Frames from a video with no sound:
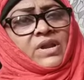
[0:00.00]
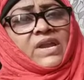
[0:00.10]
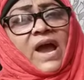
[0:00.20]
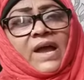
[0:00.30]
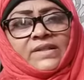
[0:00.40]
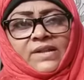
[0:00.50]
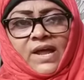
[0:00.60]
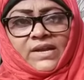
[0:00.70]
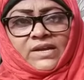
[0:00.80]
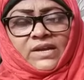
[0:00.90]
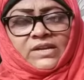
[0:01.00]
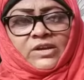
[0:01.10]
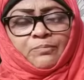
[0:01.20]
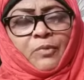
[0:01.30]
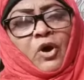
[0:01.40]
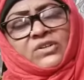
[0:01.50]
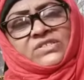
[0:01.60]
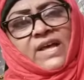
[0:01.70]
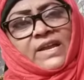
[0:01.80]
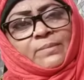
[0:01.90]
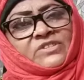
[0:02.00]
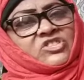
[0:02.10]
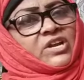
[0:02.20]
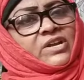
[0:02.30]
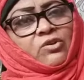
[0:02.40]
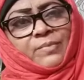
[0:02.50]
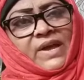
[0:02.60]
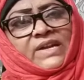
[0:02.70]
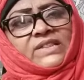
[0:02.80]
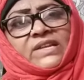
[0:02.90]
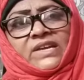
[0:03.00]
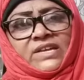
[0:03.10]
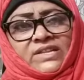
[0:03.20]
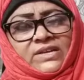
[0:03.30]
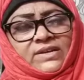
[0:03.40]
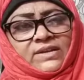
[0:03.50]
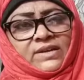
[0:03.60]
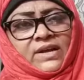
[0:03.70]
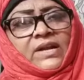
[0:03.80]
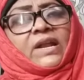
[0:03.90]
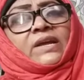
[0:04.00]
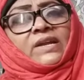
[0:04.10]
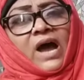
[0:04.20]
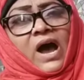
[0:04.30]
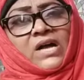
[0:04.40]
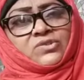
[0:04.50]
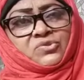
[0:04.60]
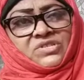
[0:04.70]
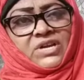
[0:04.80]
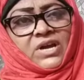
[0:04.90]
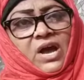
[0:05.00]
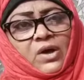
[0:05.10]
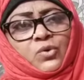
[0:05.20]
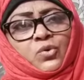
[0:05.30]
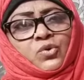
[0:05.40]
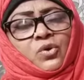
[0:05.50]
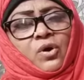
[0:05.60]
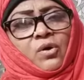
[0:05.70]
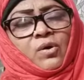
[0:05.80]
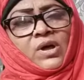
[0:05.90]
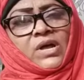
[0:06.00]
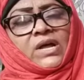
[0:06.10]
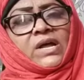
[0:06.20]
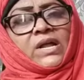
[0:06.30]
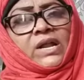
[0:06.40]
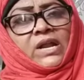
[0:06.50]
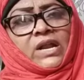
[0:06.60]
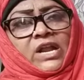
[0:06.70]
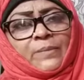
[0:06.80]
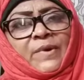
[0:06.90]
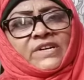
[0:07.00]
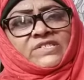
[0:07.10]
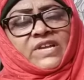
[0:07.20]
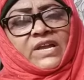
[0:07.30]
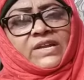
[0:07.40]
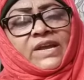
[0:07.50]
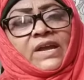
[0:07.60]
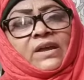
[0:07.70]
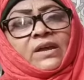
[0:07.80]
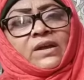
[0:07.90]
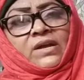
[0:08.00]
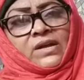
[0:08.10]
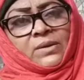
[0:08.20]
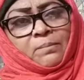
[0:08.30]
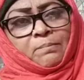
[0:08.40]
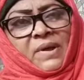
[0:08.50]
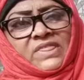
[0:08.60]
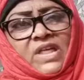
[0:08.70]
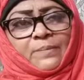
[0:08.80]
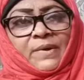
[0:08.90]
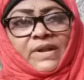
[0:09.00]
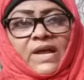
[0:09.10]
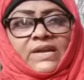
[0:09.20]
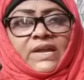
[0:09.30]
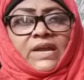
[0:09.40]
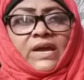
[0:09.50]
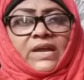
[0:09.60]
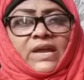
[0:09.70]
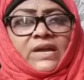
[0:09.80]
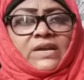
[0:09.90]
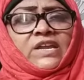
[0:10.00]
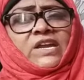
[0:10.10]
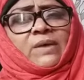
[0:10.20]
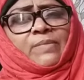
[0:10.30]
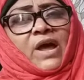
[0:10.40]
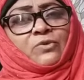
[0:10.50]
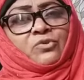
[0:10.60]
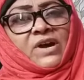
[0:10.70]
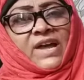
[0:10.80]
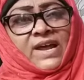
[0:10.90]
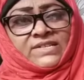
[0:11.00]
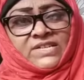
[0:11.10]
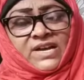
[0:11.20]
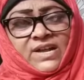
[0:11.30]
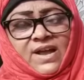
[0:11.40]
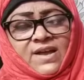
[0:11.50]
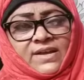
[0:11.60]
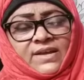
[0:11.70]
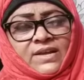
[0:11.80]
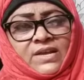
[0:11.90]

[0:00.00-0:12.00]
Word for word: न्याय दिलाने के लिए बहुत सारी मशक्क़ और मेहनत की थी लेकिन आज उसी कानून को लेबर्स के लिए बंधक बनाने का एक नियम लागू किया जा रहा है